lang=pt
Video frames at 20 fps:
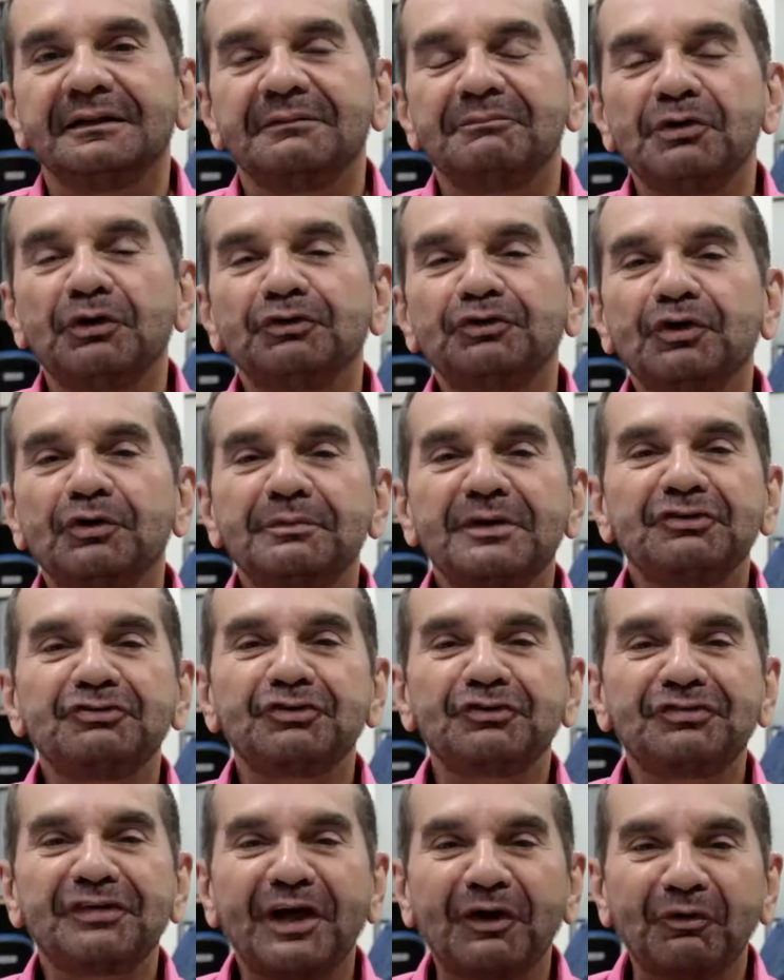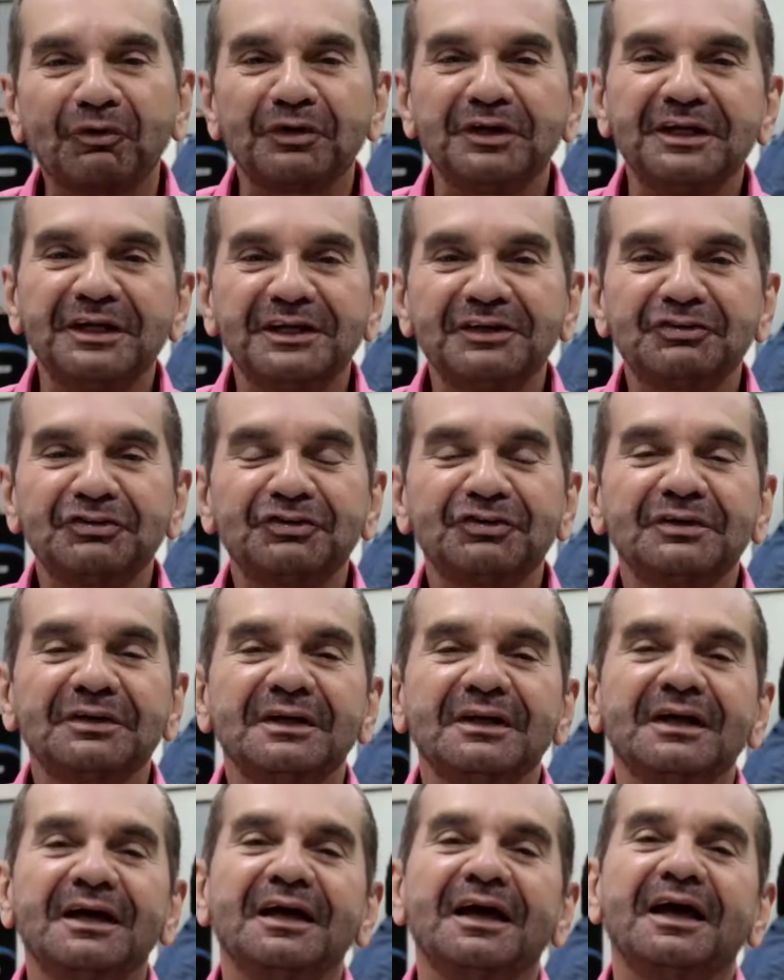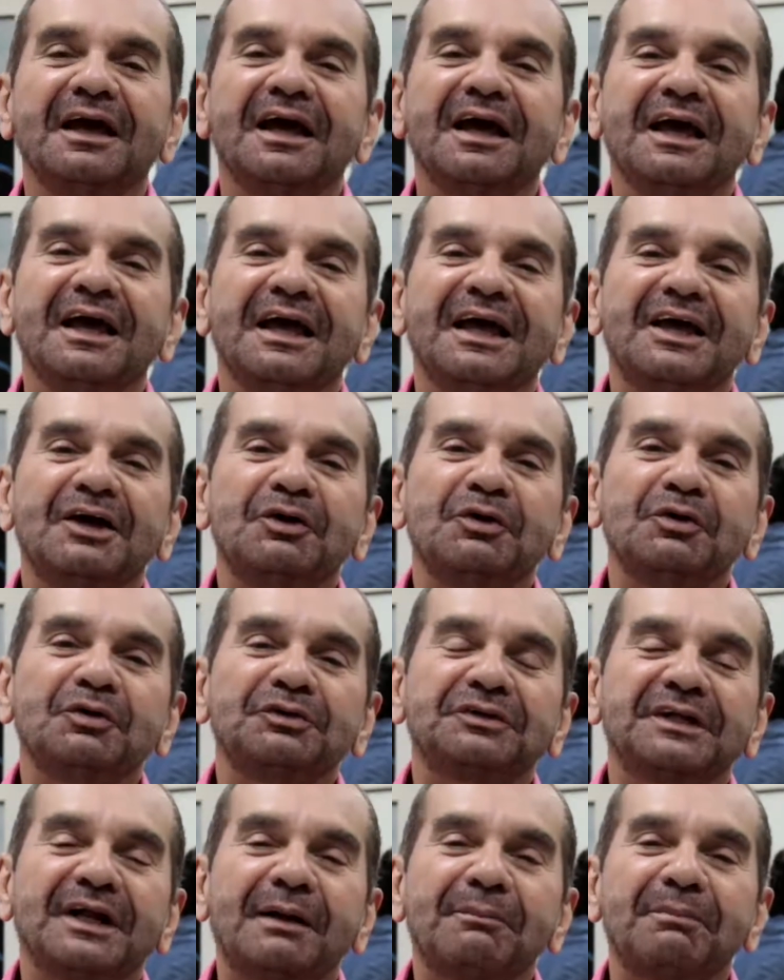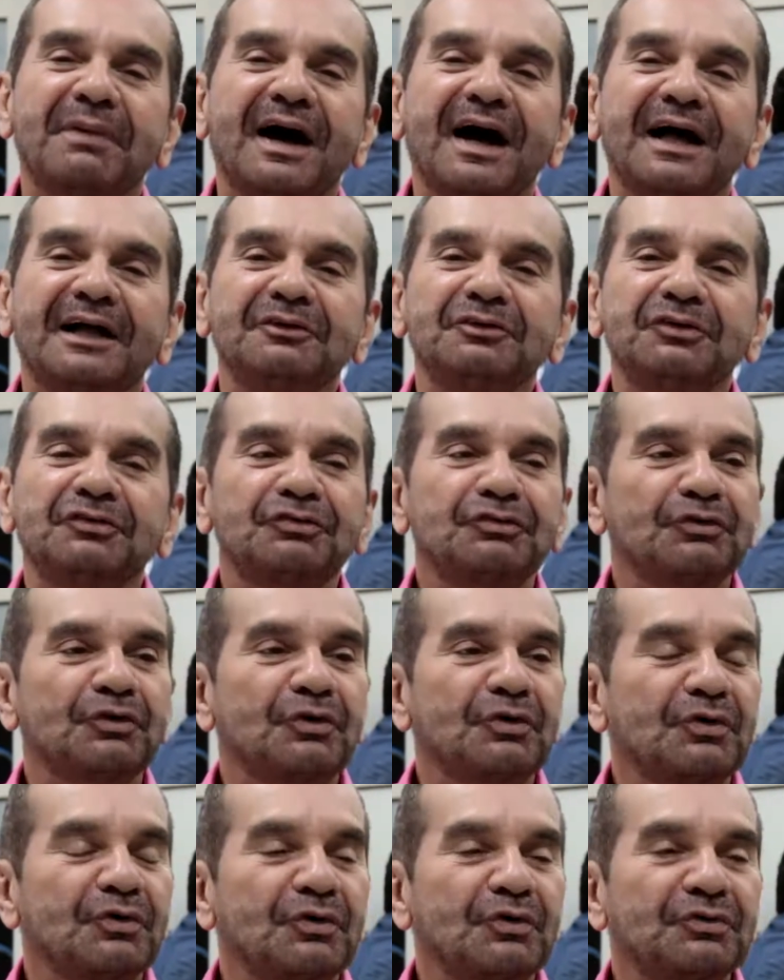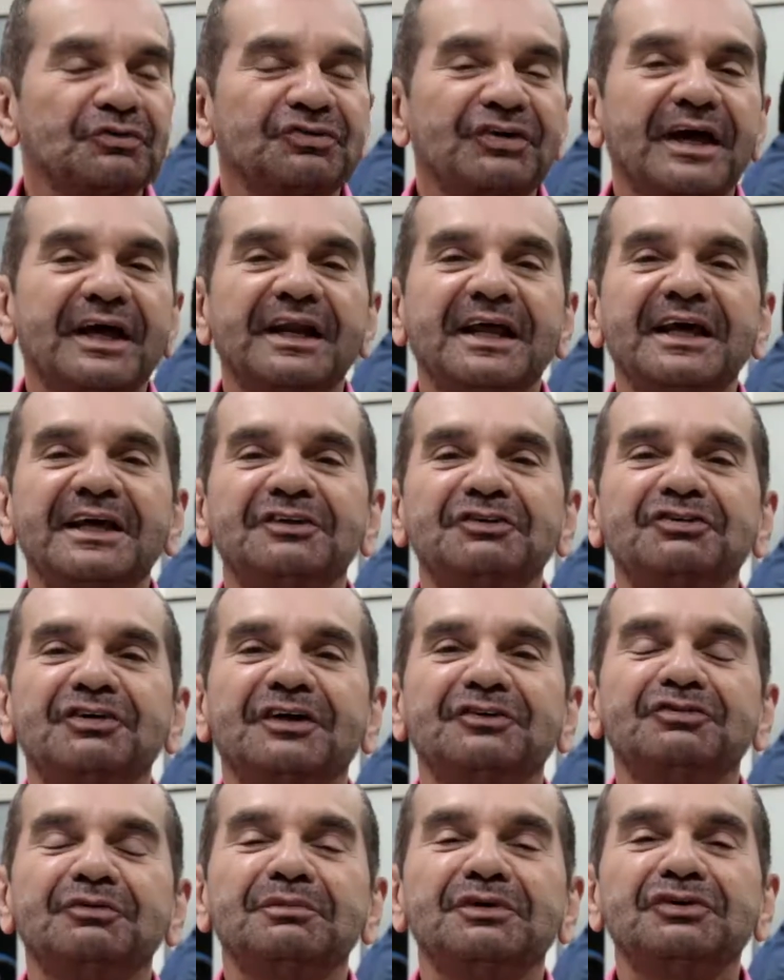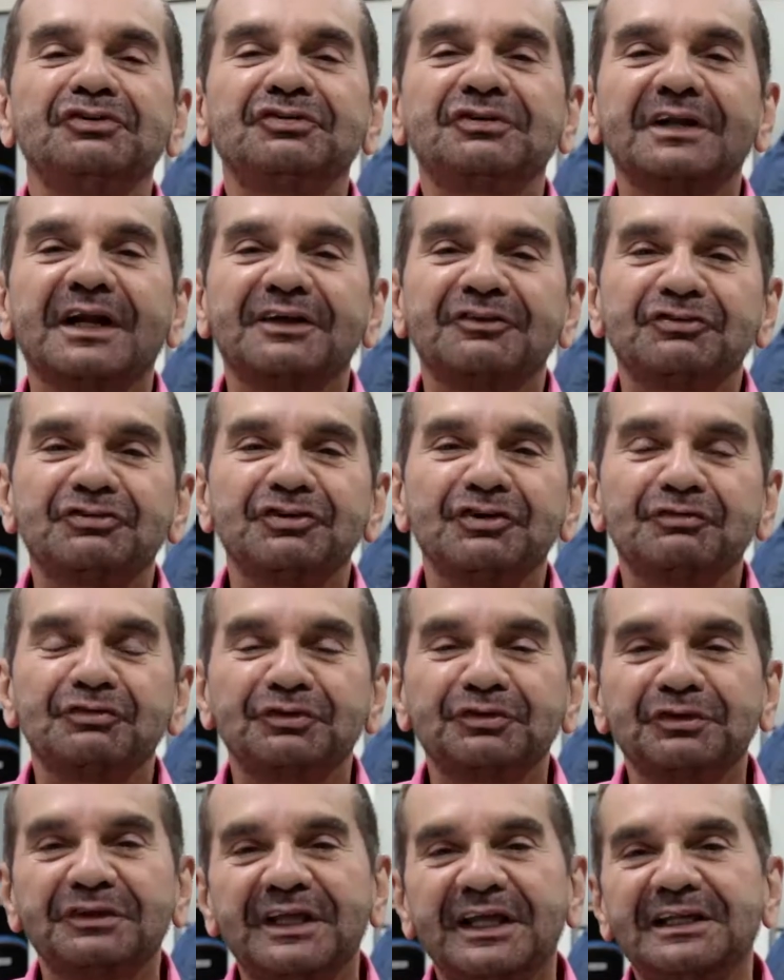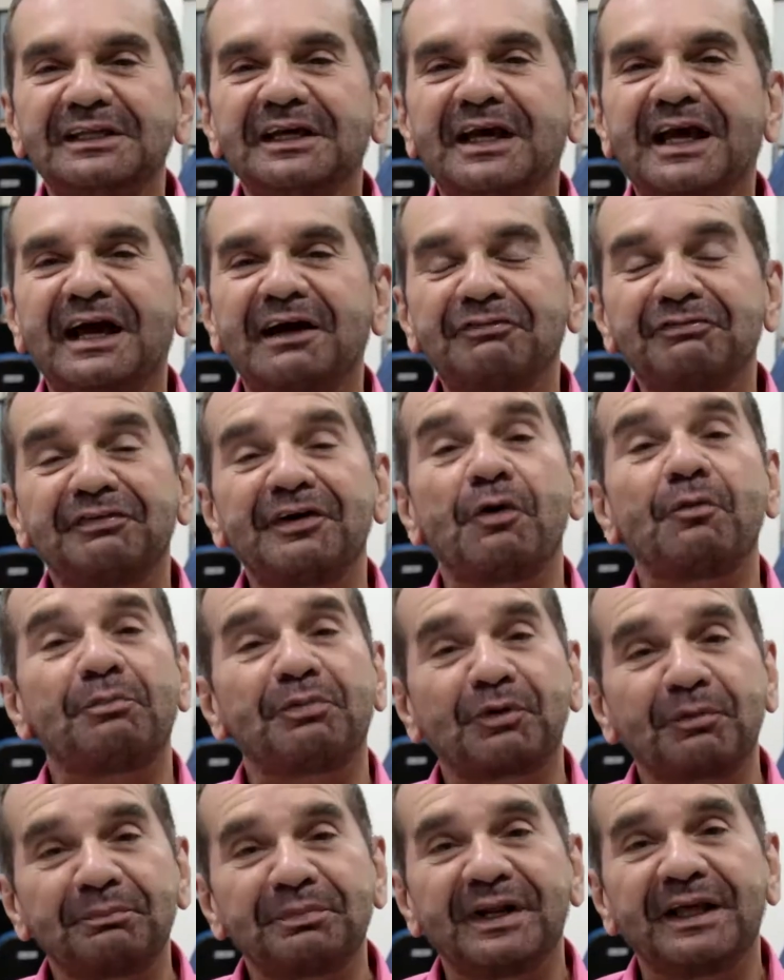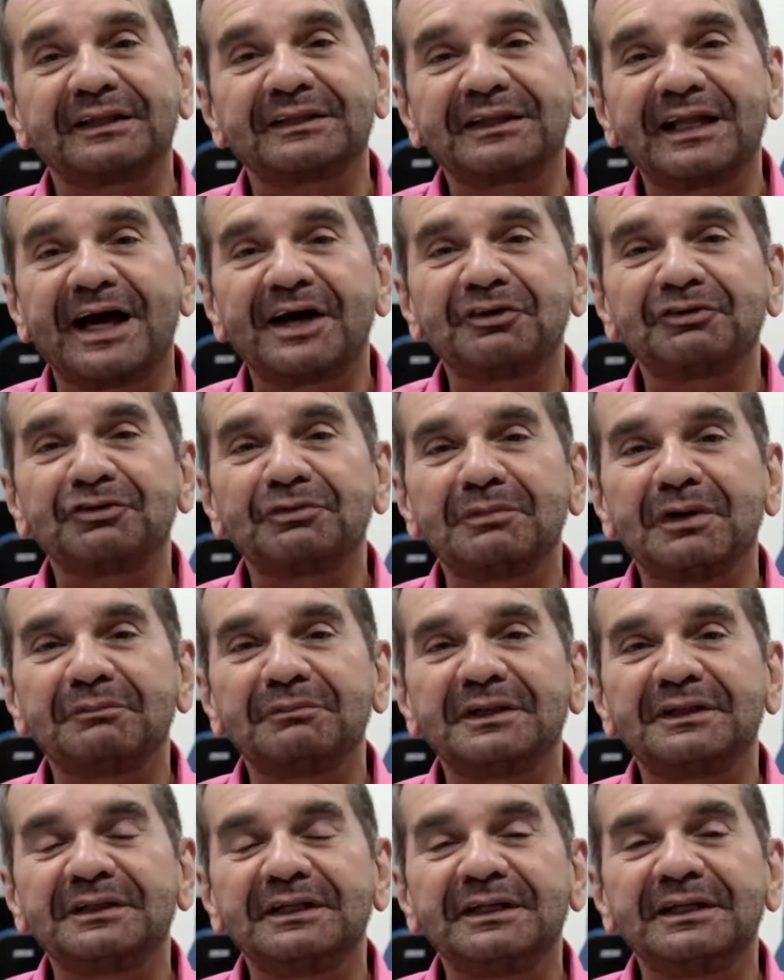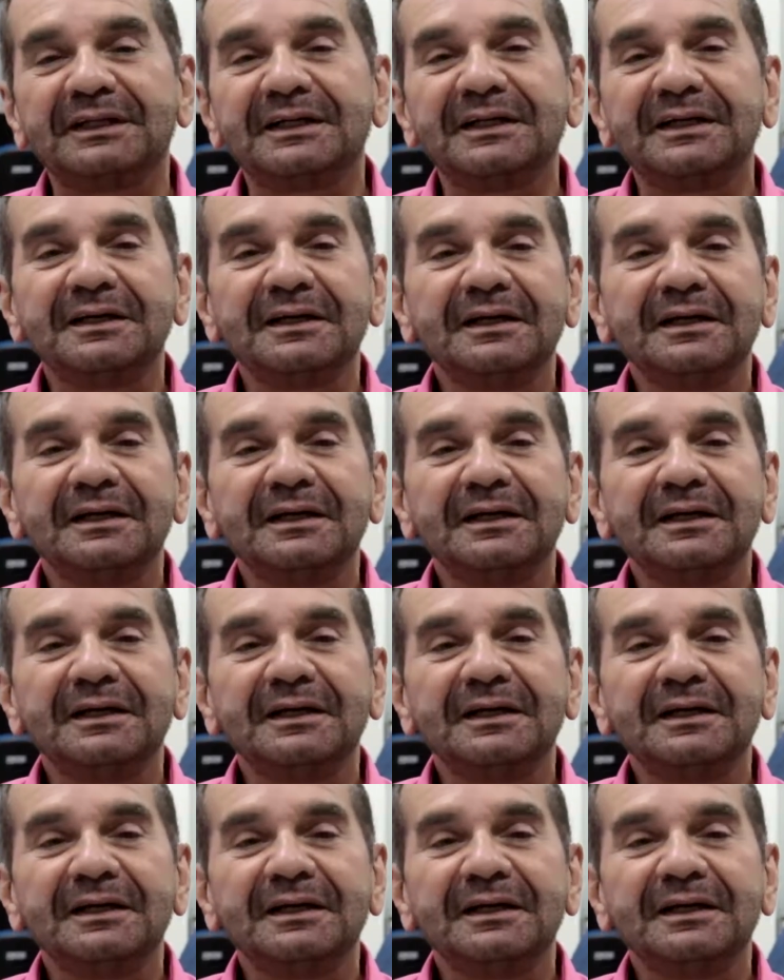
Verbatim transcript: meu nome é José Luiz, eu trabalho e sou gerente administrativo do Deli Café, o proprietário de uma maneira.